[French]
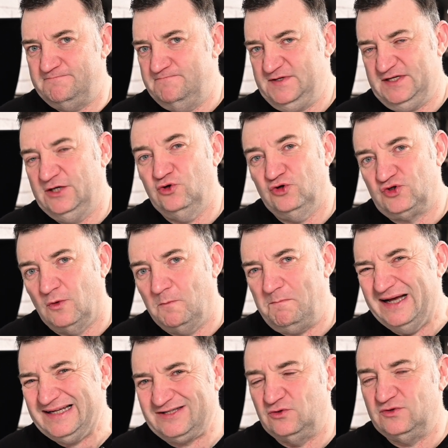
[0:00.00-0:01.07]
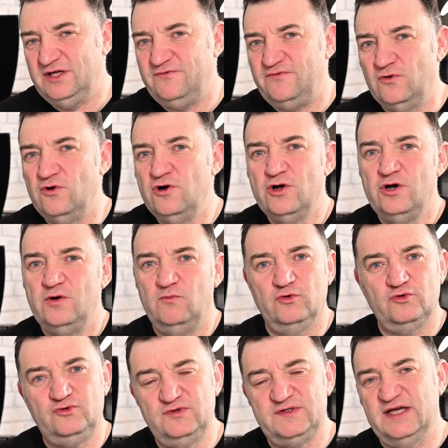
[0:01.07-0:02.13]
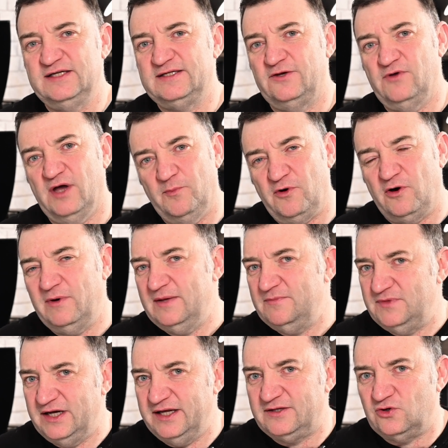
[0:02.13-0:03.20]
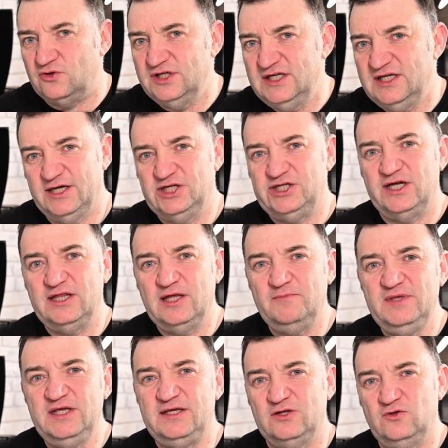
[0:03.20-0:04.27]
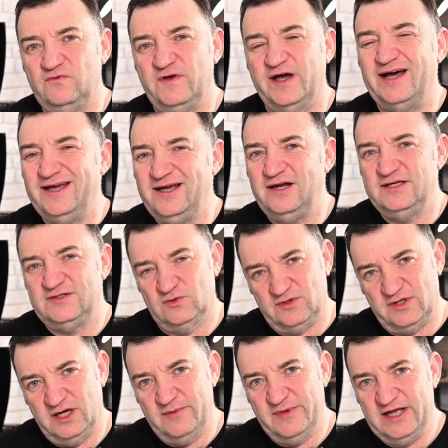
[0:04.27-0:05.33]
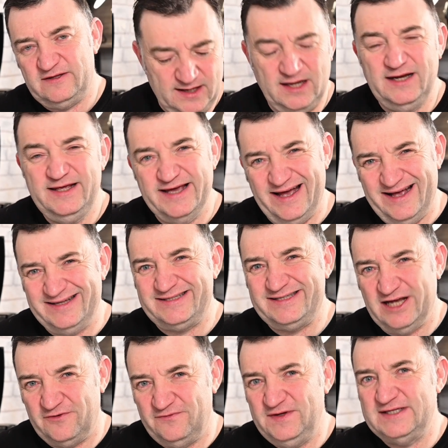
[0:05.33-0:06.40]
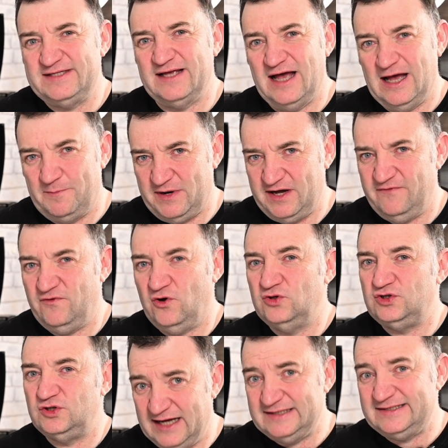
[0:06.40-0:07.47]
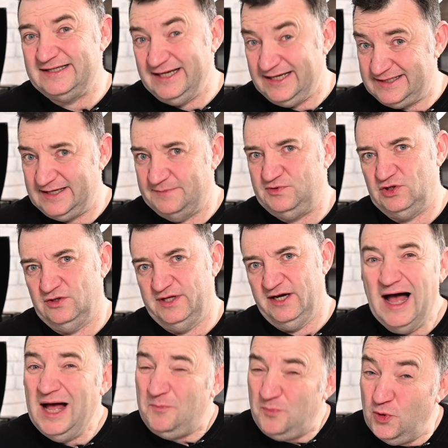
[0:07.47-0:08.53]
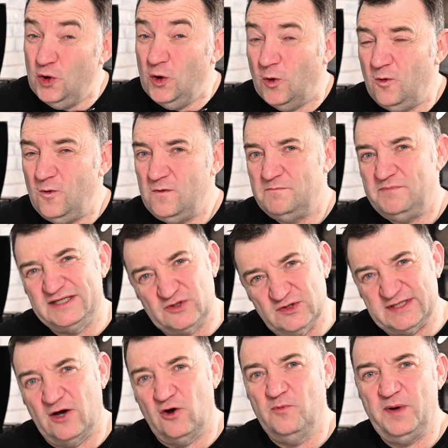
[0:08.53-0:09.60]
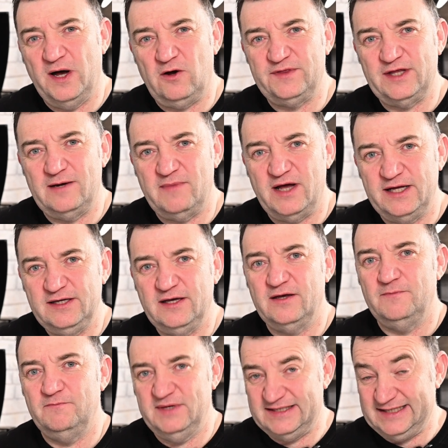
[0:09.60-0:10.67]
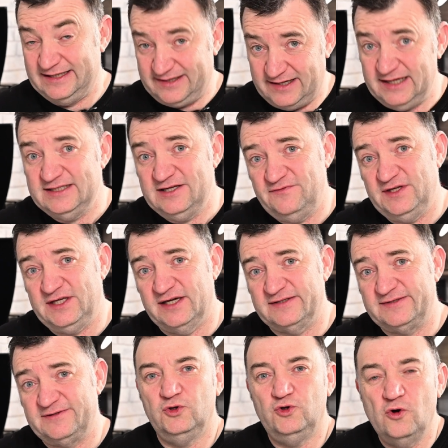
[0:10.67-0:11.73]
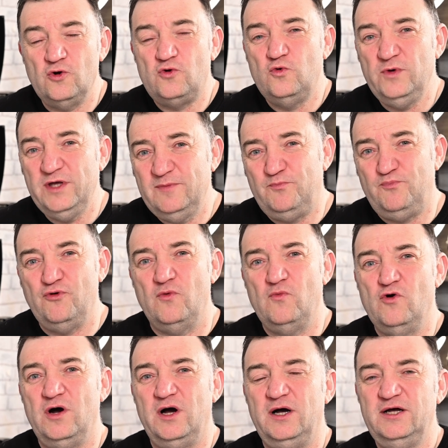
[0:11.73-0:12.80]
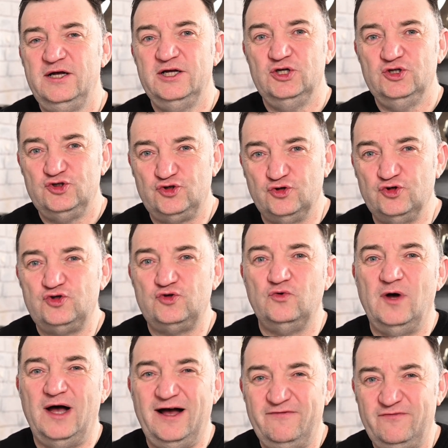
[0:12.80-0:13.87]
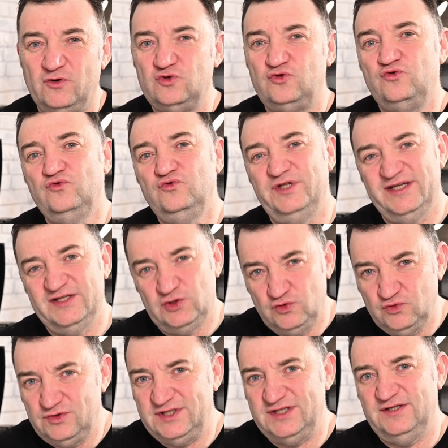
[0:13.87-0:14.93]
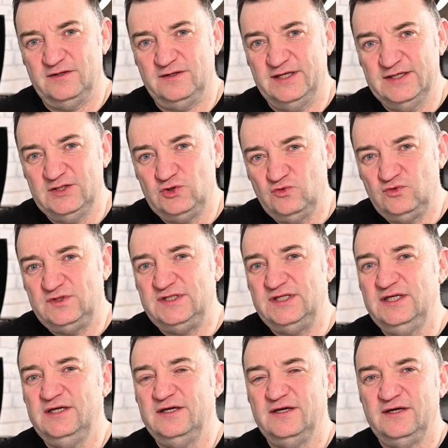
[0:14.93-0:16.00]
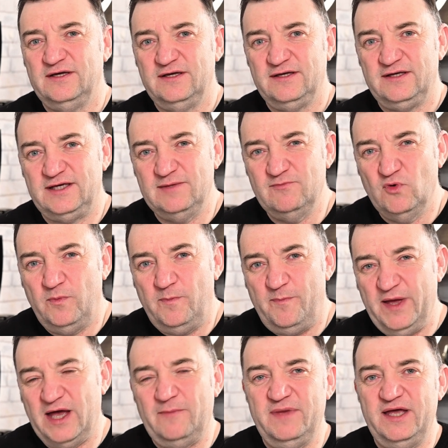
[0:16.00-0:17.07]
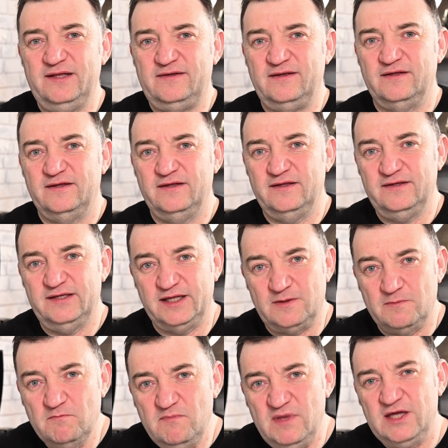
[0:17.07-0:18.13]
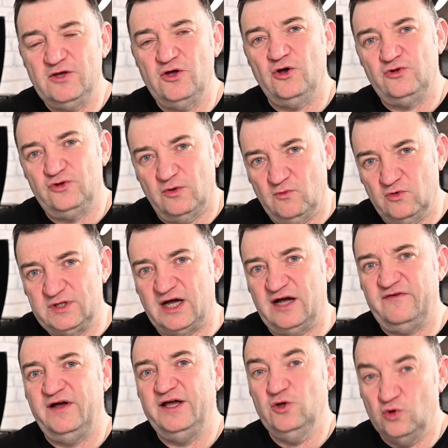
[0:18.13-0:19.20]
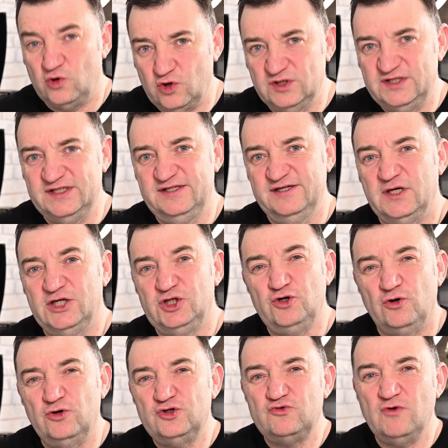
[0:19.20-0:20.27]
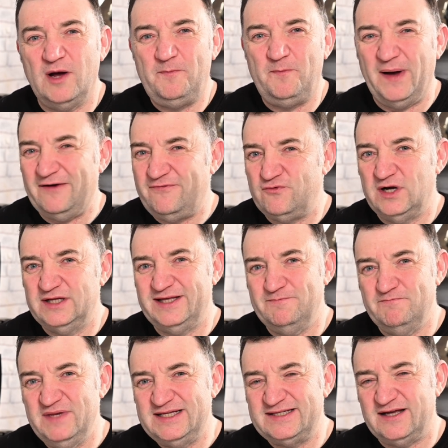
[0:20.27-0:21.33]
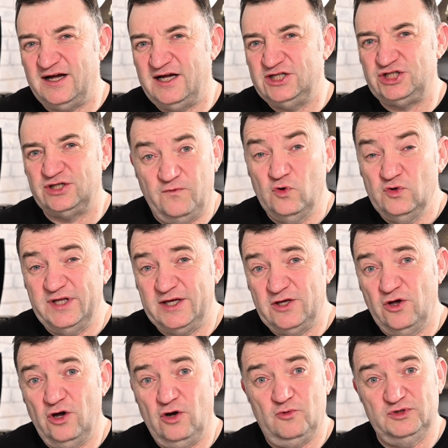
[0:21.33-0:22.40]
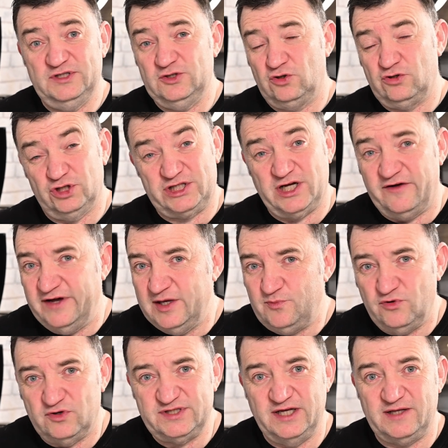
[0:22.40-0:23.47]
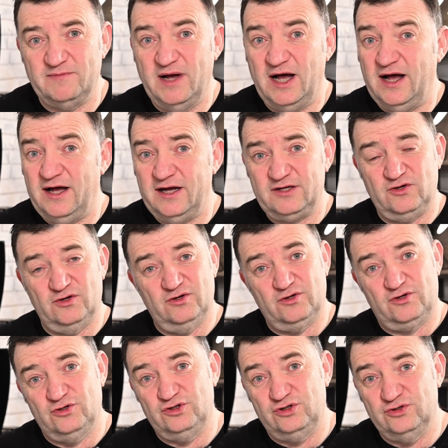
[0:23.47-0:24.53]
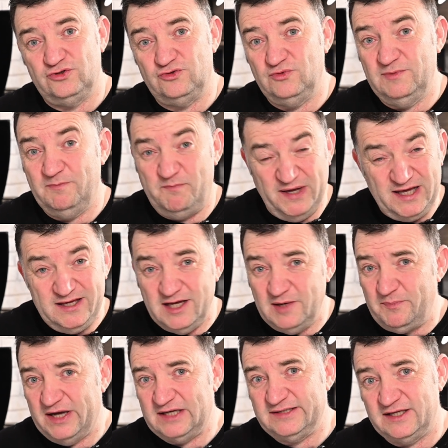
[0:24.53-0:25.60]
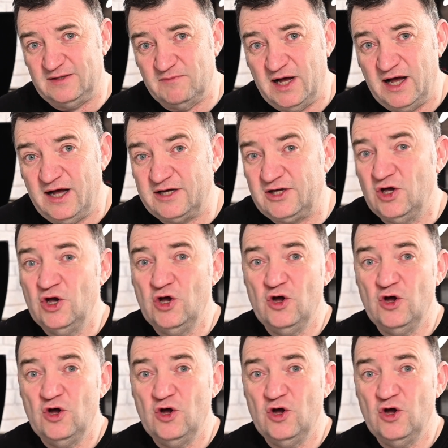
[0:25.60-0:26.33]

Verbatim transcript: s'ils ne sont pas sans défaut, mon Q16 a eu un problème d'électronique, et j'ai un ami qui a dû faire régler son télémètre, il y a un service après-vente assez exceptionnel. Un peu long, parce que ça repart en Allemagne, mais c'est très efficace. Donc oui, pour moi, ce sont avant tout des outils. Des outils qui me permettent d'être meilleur dans mon travail au quotidien. Et je reçois parfois des messages faux d'ailleurs en disant que je travaille pour cette marque, euh, que je suis payé par cette marque